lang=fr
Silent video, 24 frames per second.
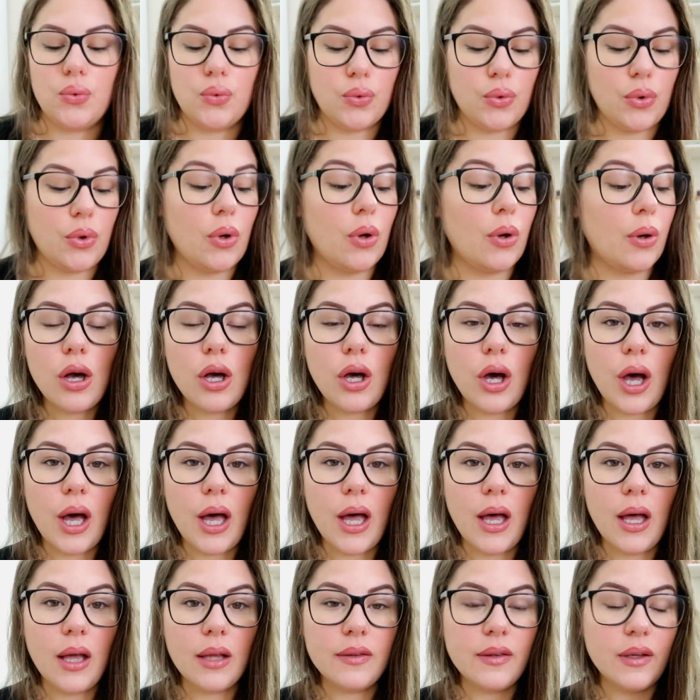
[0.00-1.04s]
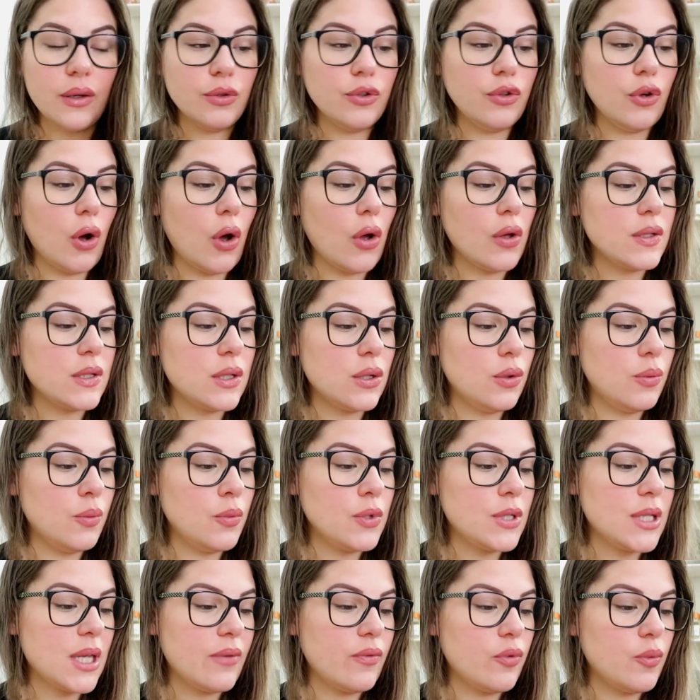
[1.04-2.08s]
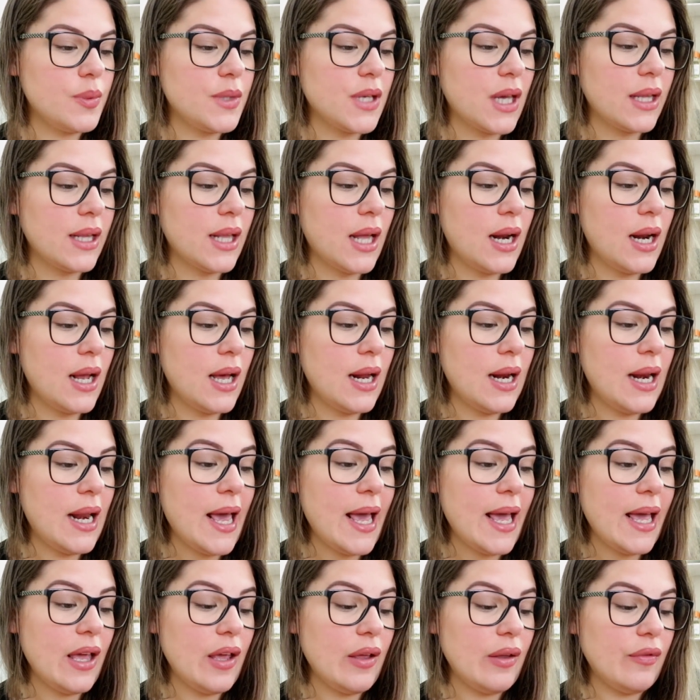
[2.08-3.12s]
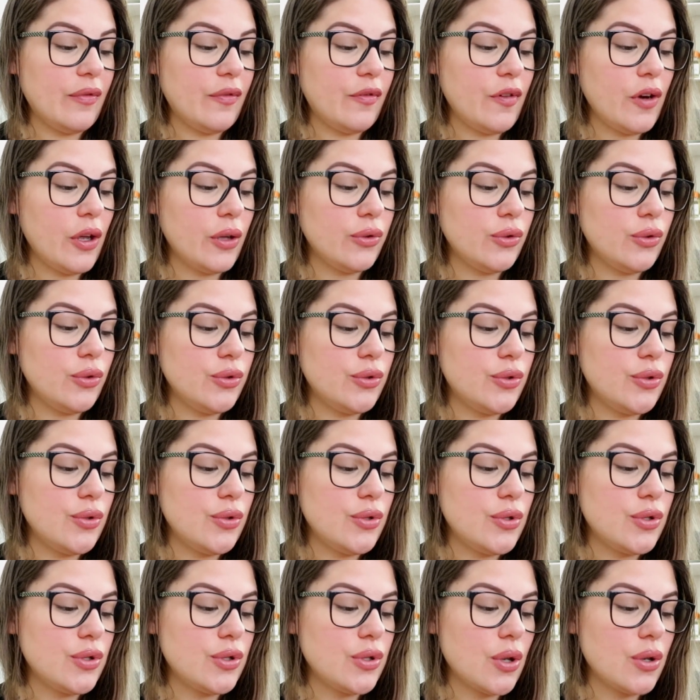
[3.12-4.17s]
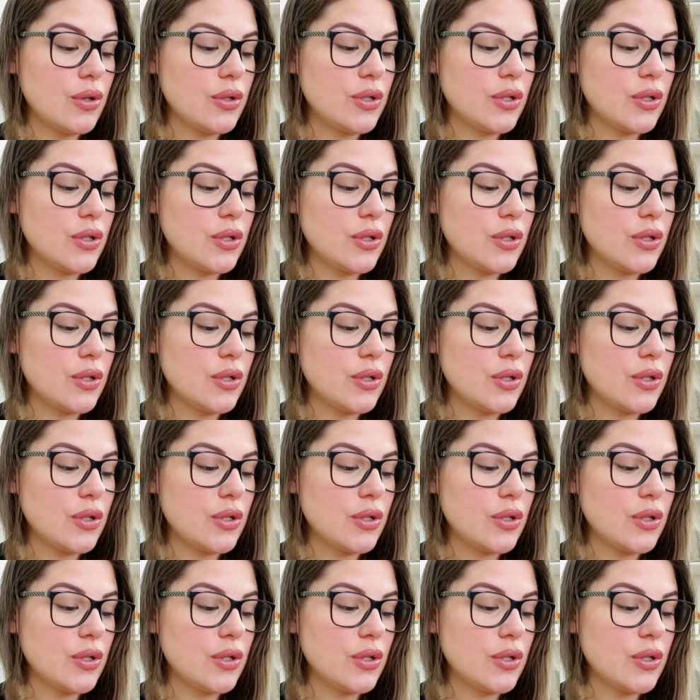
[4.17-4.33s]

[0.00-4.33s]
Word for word: Donc, Encore un déodorant. C'est le Mont Savon Pierre d'Alain, lait et fleur de lotus.